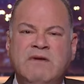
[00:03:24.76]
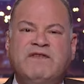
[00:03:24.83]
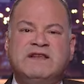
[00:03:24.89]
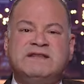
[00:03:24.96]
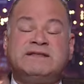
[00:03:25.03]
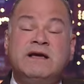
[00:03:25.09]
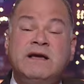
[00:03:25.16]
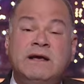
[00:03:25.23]

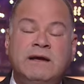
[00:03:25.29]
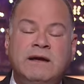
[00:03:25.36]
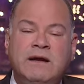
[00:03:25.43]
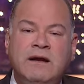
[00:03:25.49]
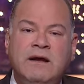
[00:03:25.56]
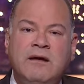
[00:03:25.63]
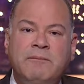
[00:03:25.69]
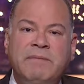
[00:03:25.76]
بفلسطين
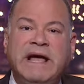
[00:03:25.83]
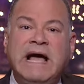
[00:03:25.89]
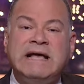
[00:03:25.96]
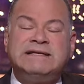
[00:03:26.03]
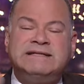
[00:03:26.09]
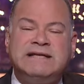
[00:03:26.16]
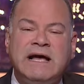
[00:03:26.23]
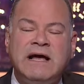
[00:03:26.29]

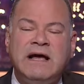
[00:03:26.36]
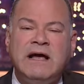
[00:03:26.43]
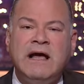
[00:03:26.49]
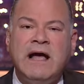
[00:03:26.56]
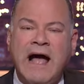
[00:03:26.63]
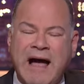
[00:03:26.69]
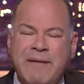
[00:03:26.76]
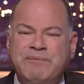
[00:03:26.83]
بغزه
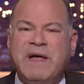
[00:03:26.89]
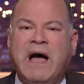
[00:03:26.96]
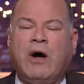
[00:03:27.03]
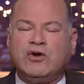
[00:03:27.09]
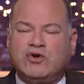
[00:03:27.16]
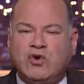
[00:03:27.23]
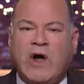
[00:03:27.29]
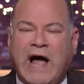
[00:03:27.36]
ابدا
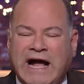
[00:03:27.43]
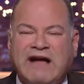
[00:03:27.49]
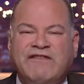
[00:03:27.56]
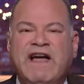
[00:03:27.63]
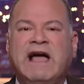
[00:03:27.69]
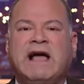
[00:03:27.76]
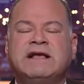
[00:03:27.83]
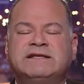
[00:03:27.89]
احط له حاجه
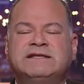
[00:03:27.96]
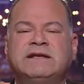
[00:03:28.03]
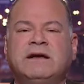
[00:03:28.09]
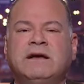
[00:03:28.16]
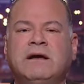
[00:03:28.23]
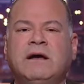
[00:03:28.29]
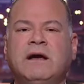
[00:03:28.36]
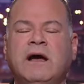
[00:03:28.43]
فيها غزه
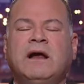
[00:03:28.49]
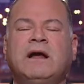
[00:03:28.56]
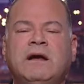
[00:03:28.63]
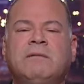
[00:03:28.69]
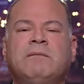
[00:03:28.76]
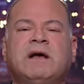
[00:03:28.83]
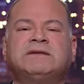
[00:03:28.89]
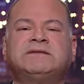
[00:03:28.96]

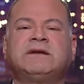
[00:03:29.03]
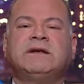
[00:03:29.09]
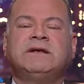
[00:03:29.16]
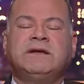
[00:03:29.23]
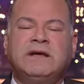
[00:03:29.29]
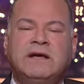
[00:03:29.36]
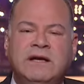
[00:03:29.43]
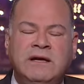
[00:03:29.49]

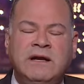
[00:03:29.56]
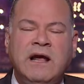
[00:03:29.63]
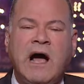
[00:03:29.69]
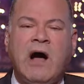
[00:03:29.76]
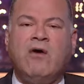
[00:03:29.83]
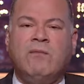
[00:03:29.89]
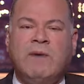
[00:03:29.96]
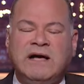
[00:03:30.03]
المصريين
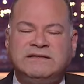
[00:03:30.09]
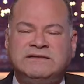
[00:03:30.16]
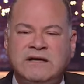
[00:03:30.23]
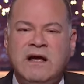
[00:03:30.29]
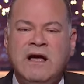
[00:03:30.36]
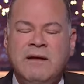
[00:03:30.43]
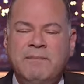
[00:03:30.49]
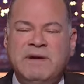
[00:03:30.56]
او مصر
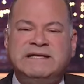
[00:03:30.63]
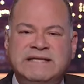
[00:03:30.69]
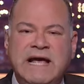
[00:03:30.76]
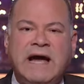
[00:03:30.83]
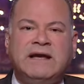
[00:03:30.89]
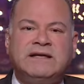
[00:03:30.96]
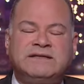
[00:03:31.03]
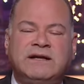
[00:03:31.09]

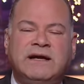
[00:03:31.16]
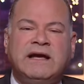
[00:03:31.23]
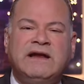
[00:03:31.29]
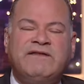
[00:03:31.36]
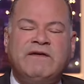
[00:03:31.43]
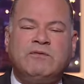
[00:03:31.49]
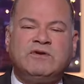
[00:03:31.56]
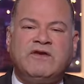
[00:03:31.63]
بتساعد
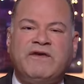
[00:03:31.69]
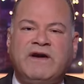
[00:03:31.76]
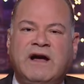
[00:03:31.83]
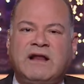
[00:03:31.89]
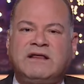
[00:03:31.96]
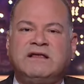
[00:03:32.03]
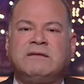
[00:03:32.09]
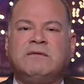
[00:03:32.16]
اسرائيل في
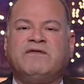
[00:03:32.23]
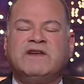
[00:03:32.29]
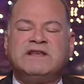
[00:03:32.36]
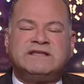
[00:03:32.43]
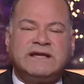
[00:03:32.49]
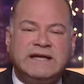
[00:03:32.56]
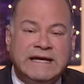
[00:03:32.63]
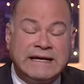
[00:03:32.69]
متفجرات تضرب
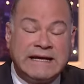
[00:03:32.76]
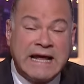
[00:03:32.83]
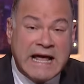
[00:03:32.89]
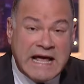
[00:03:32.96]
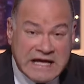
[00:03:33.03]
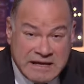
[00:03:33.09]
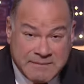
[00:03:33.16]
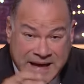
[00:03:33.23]
الفلسطينيين
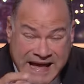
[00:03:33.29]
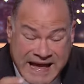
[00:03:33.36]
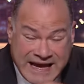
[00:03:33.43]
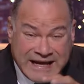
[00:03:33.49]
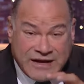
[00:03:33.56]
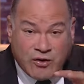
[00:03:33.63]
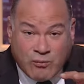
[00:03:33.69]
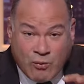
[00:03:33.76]

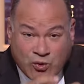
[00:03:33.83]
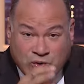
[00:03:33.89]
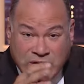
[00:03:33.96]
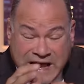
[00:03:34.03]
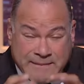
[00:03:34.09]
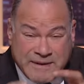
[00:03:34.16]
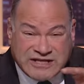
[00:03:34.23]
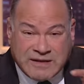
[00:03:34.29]
يبقى الامور
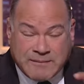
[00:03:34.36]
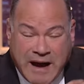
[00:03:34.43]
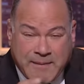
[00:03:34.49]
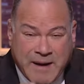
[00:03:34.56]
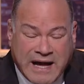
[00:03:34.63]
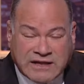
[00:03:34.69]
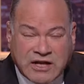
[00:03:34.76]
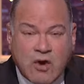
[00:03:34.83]
كلها ماشيه مع
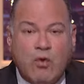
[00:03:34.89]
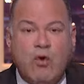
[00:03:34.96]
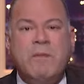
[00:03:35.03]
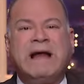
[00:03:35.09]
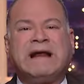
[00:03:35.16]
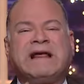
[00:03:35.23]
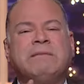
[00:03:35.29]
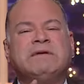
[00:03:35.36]
بعض
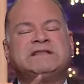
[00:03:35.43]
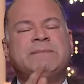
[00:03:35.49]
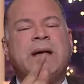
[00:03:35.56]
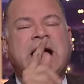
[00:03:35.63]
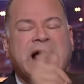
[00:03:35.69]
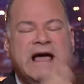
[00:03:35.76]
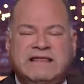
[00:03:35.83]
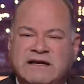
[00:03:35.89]
ومركب
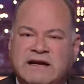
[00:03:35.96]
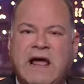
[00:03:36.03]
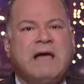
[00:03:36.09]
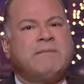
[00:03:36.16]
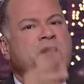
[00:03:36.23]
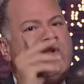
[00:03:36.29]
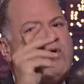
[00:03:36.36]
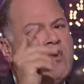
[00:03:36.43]
اسمها كاترين
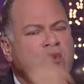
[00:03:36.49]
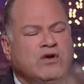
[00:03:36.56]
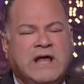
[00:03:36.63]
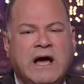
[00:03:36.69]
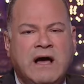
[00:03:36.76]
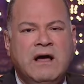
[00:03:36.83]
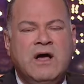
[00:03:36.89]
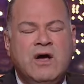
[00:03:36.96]
اهي
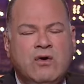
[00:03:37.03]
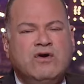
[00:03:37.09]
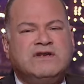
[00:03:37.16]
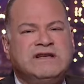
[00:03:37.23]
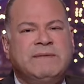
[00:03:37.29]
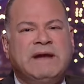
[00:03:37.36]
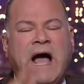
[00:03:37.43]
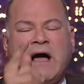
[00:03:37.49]
موجوده
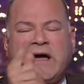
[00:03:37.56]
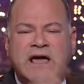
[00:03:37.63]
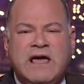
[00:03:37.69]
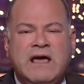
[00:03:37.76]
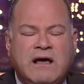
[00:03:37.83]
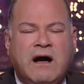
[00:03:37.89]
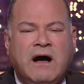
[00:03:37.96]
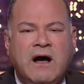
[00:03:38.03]
جزء من
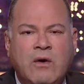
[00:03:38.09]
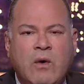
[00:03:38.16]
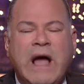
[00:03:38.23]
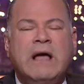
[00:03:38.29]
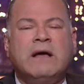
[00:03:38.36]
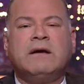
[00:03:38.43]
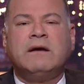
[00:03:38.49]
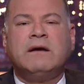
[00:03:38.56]
حقيقه و...